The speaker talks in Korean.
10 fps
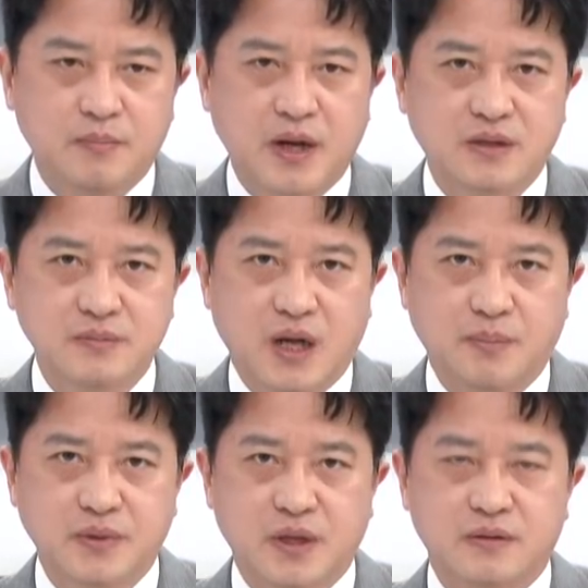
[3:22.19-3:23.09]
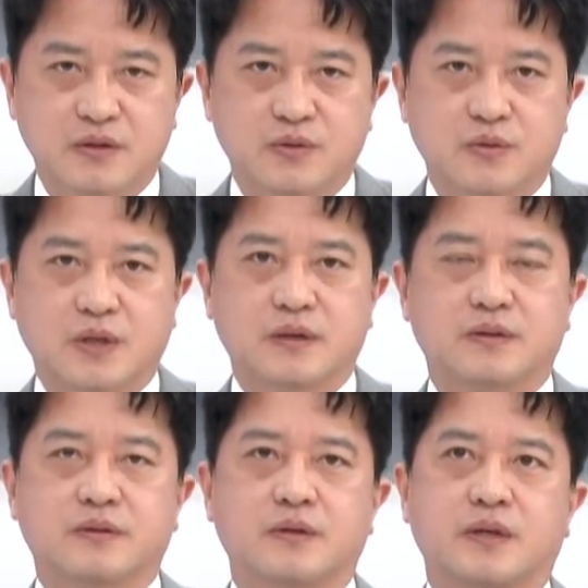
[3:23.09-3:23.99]
8.4% 정도
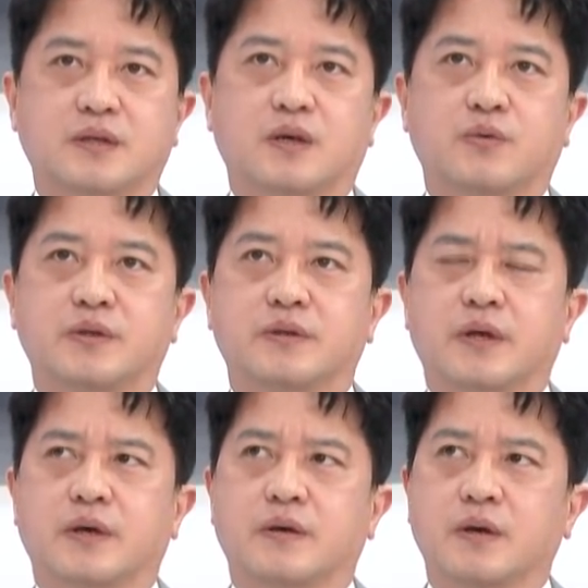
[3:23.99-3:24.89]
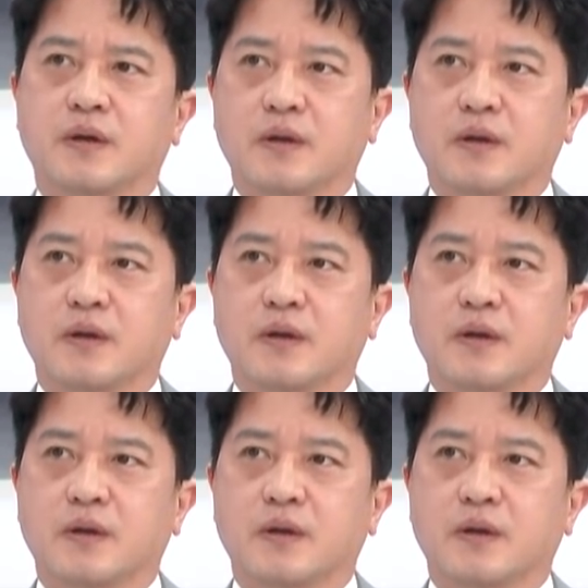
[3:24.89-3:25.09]
상승을 예상하고 있는데